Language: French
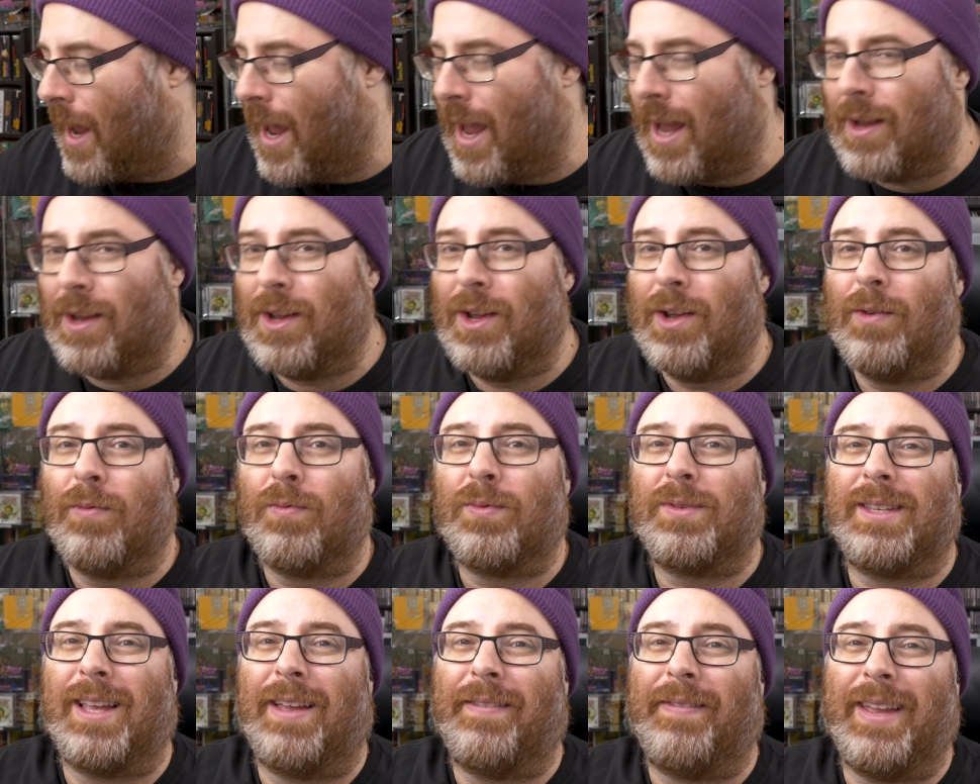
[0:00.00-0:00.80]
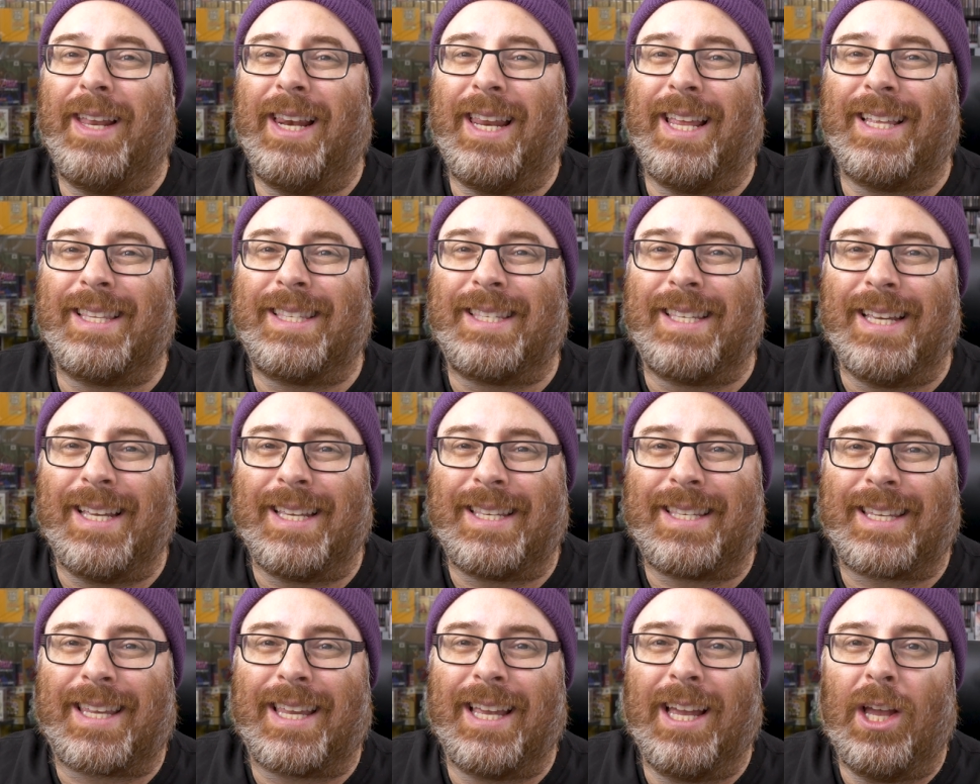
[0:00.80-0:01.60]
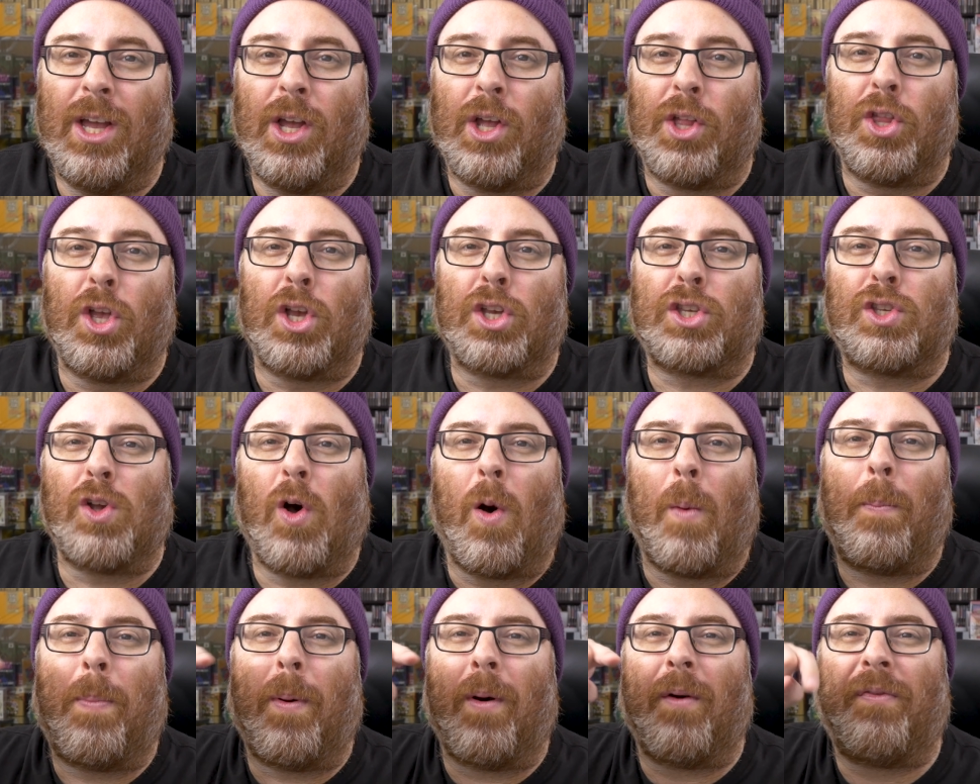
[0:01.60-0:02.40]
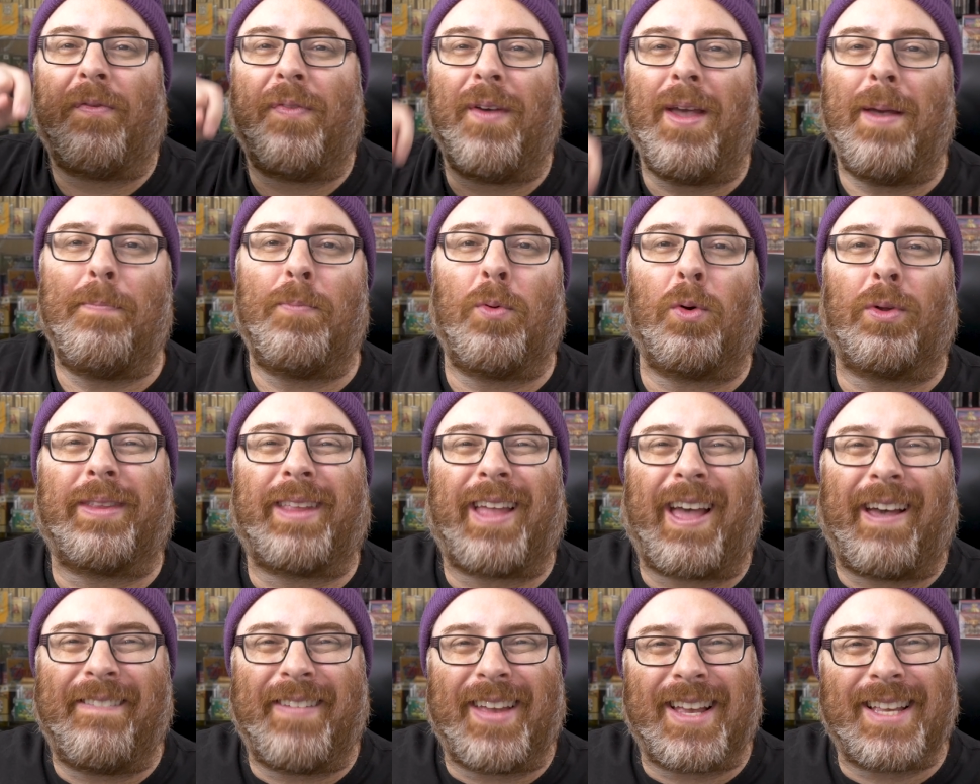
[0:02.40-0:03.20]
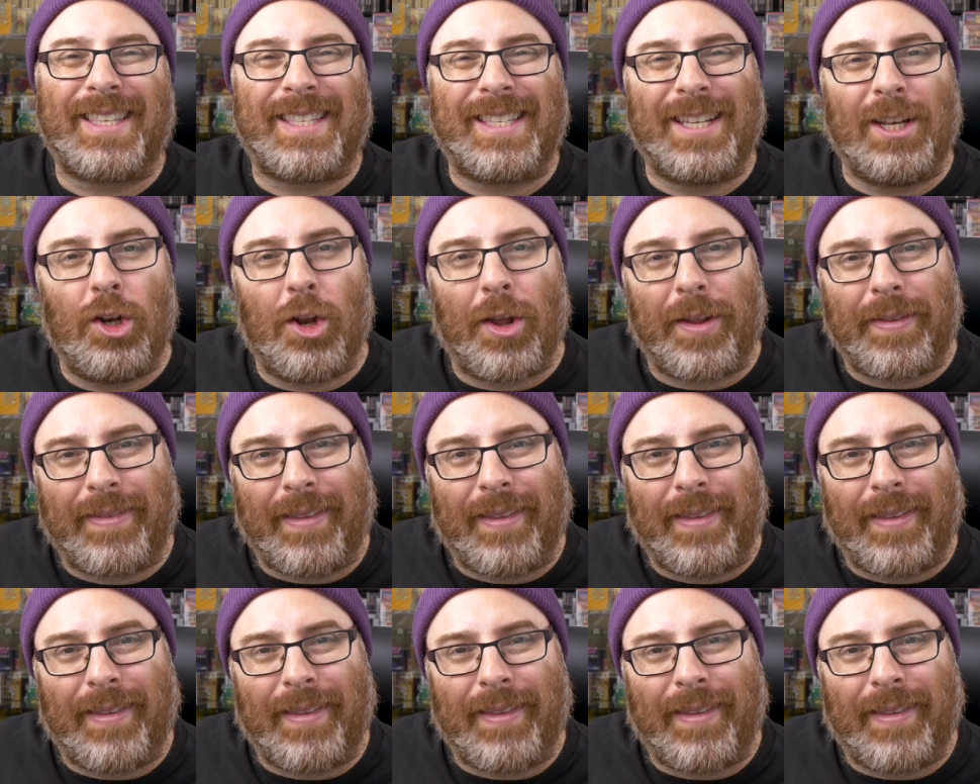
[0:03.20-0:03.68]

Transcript: Hein? Vous savez, les disques ne sont pas faits pour traverser le